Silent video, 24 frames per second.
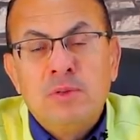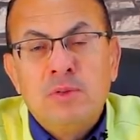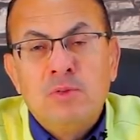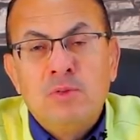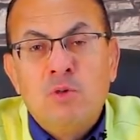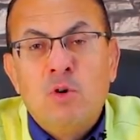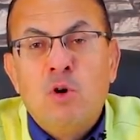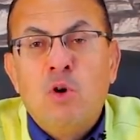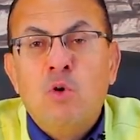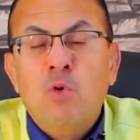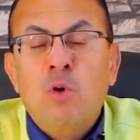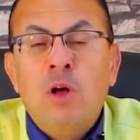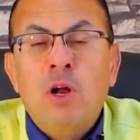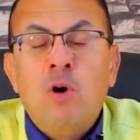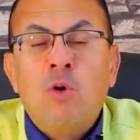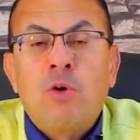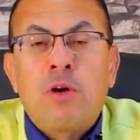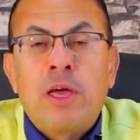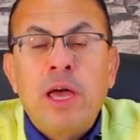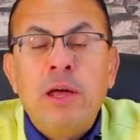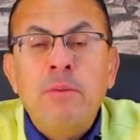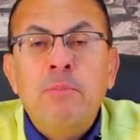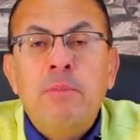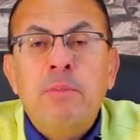وهو لو
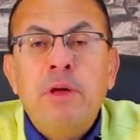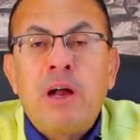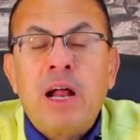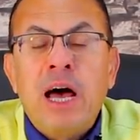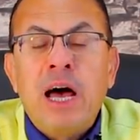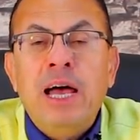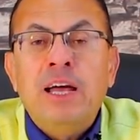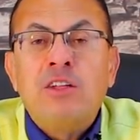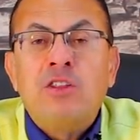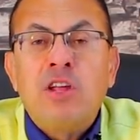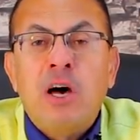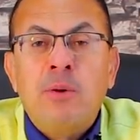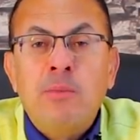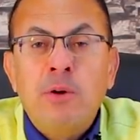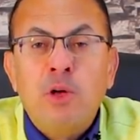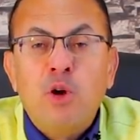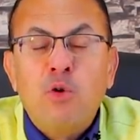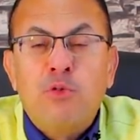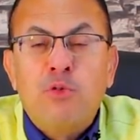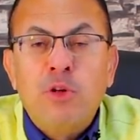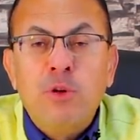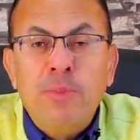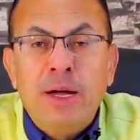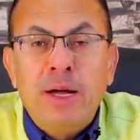كان بيراعي
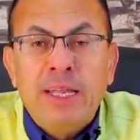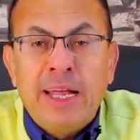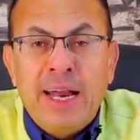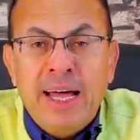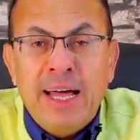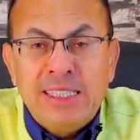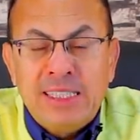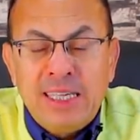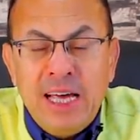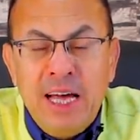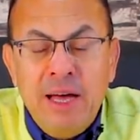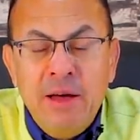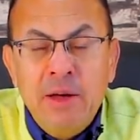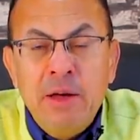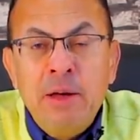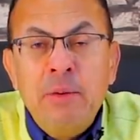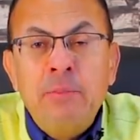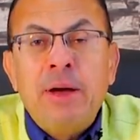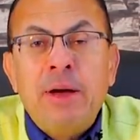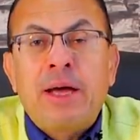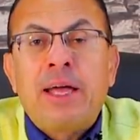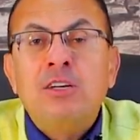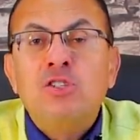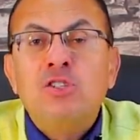ضميره في المدرسة
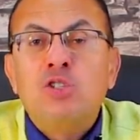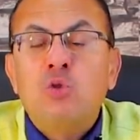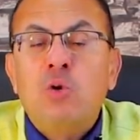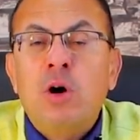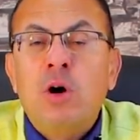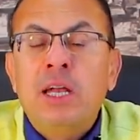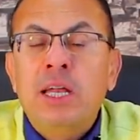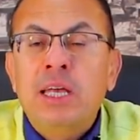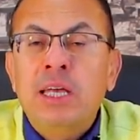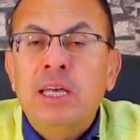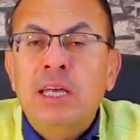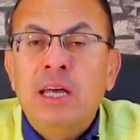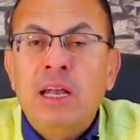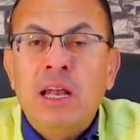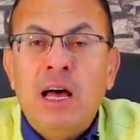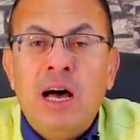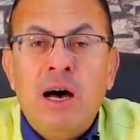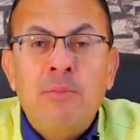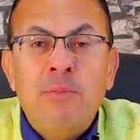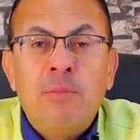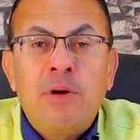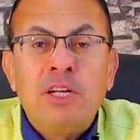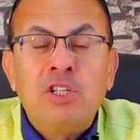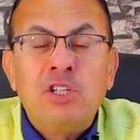ما كانش ولي
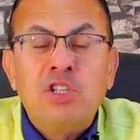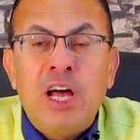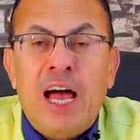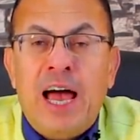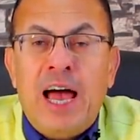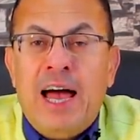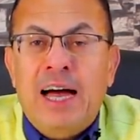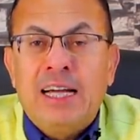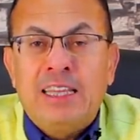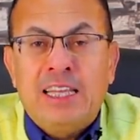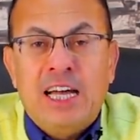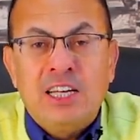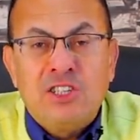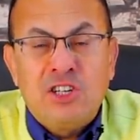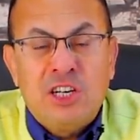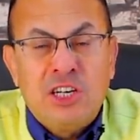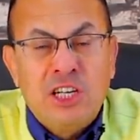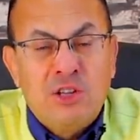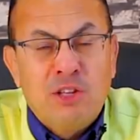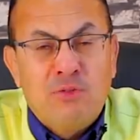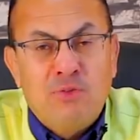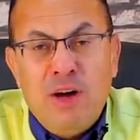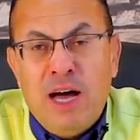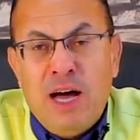الأمر شحت عشان
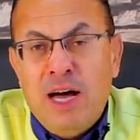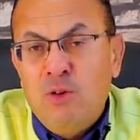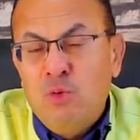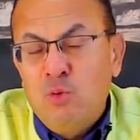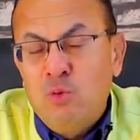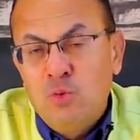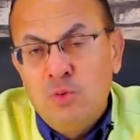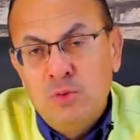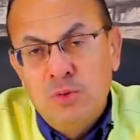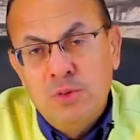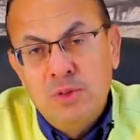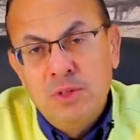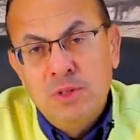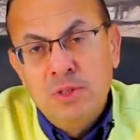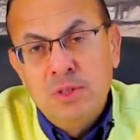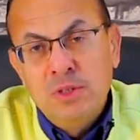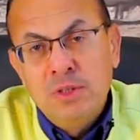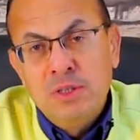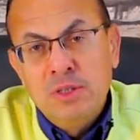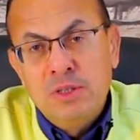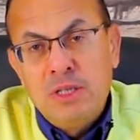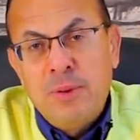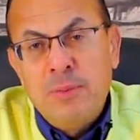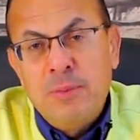يدفع له
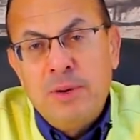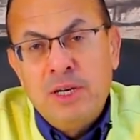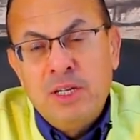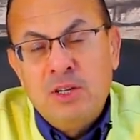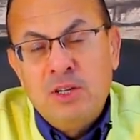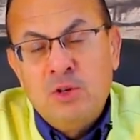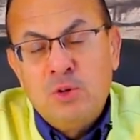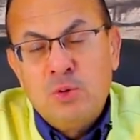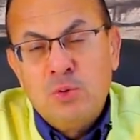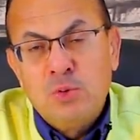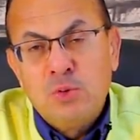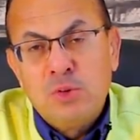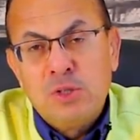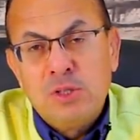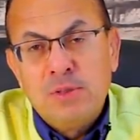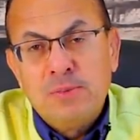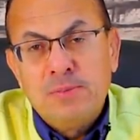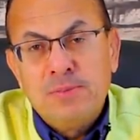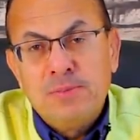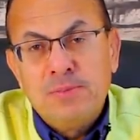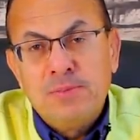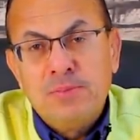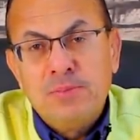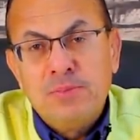تمن الدروس
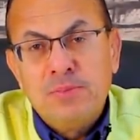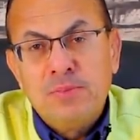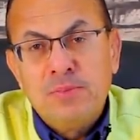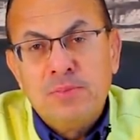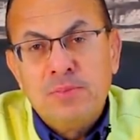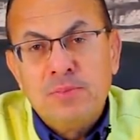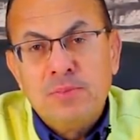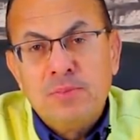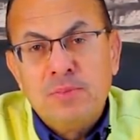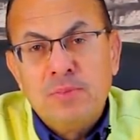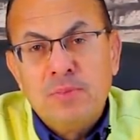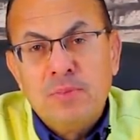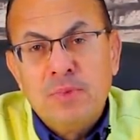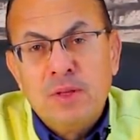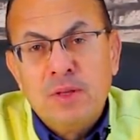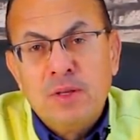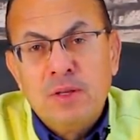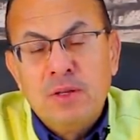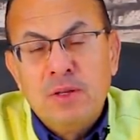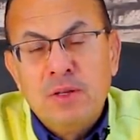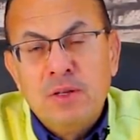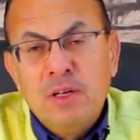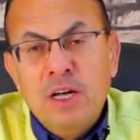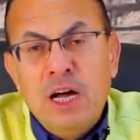
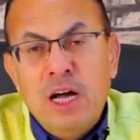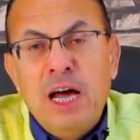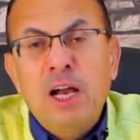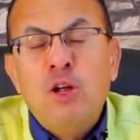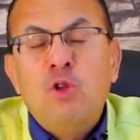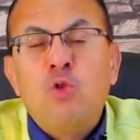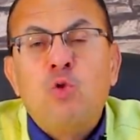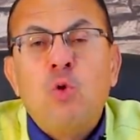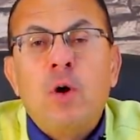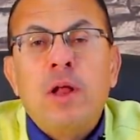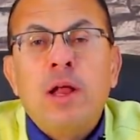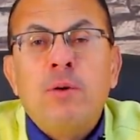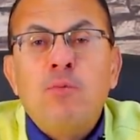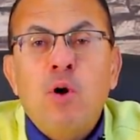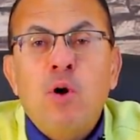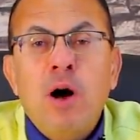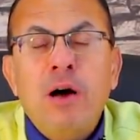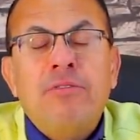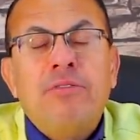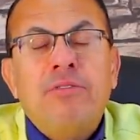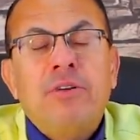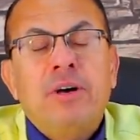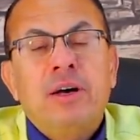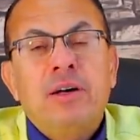قالت له أنا
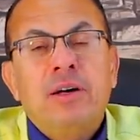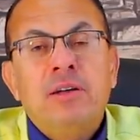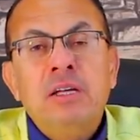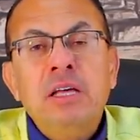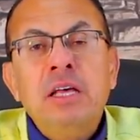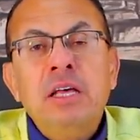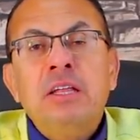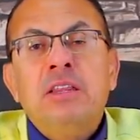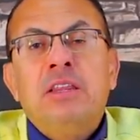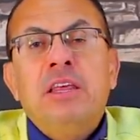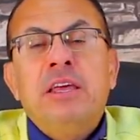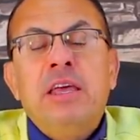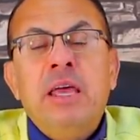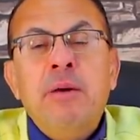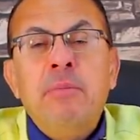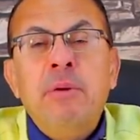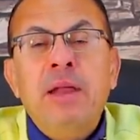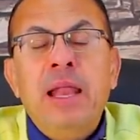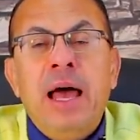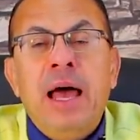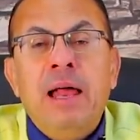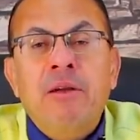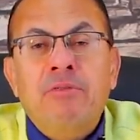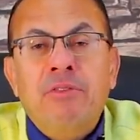موافقة تجيب
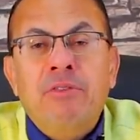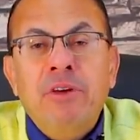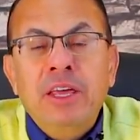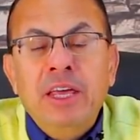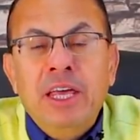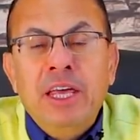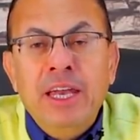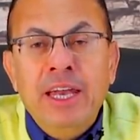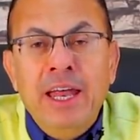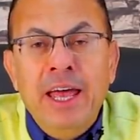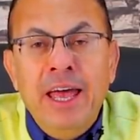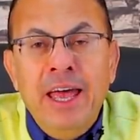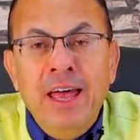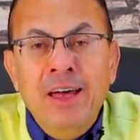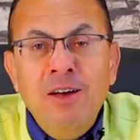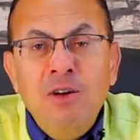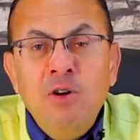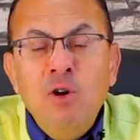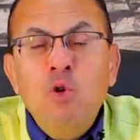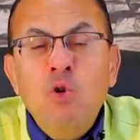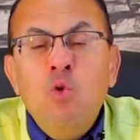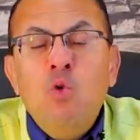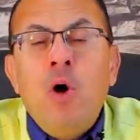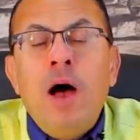الالفين 2000 جنيه
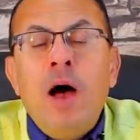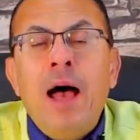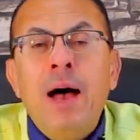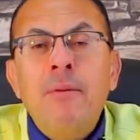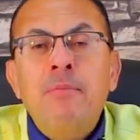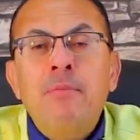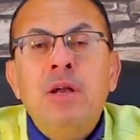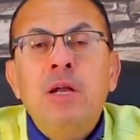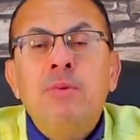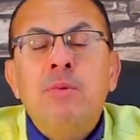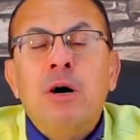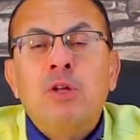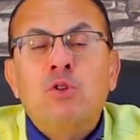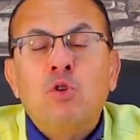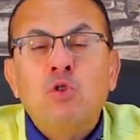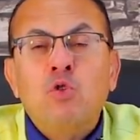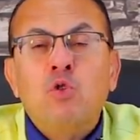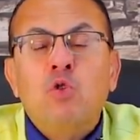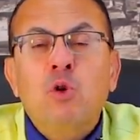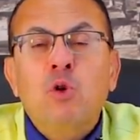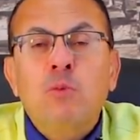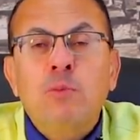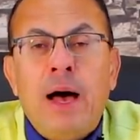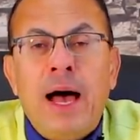وقبل ما
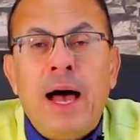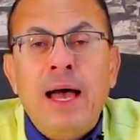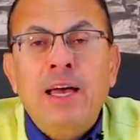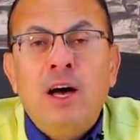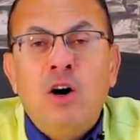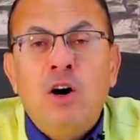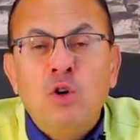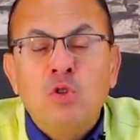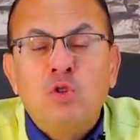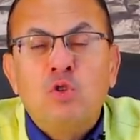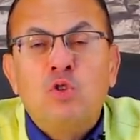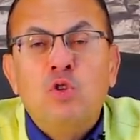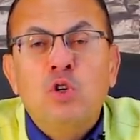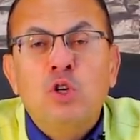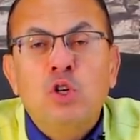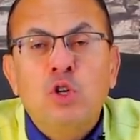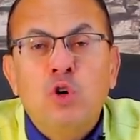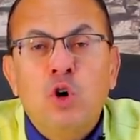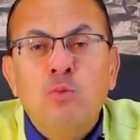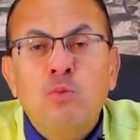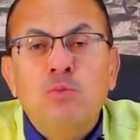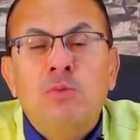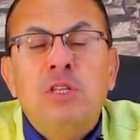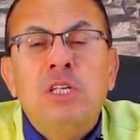تدخل معايا أوضة
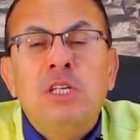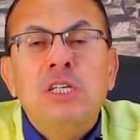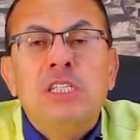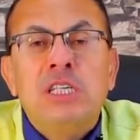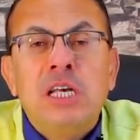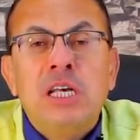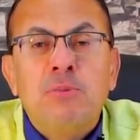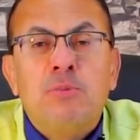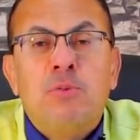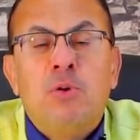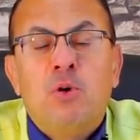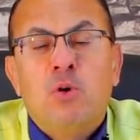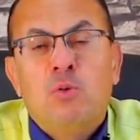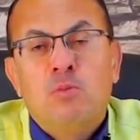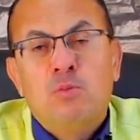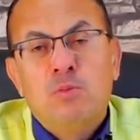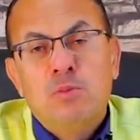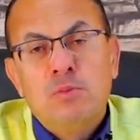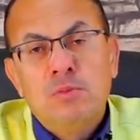النوم تسيبهم